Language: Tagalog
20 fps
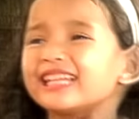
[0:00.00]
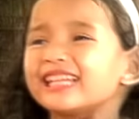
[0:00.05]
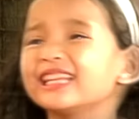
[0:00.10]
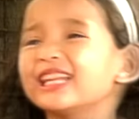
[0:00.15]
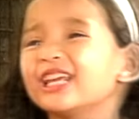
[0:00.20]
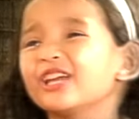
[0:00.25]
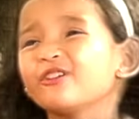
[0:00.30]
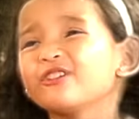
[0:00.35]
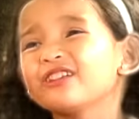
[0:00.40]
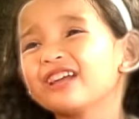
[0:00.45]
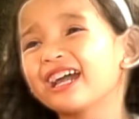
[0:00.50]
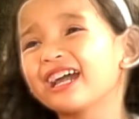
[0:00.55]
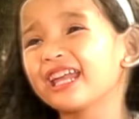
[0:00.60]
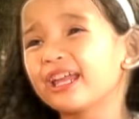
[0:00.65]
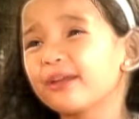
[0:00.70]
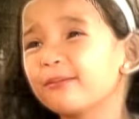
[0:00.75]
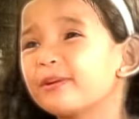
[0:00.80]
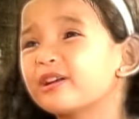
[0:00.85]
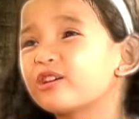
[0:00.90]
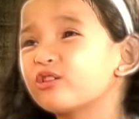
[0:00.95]
Hindi yun ang
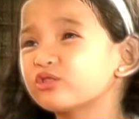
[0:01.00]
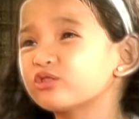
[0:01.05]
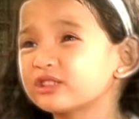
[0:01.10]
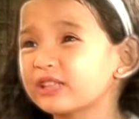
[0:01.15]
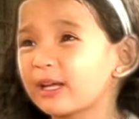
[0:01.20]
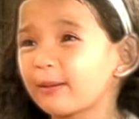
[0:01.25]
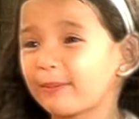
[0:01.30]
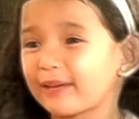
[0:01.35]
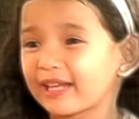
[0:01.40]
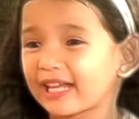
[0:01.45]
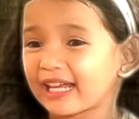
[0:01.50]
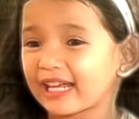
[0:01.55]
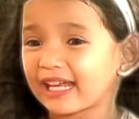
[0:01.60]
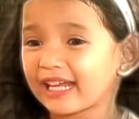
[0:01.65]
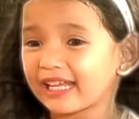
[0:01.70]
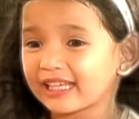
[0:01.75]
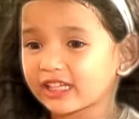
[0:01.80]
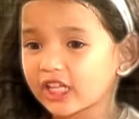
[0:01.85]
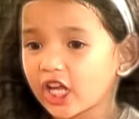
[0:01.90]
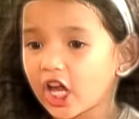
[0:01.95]
ibig kong
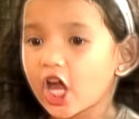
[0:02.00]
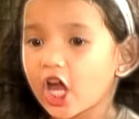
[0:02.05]
sabihin.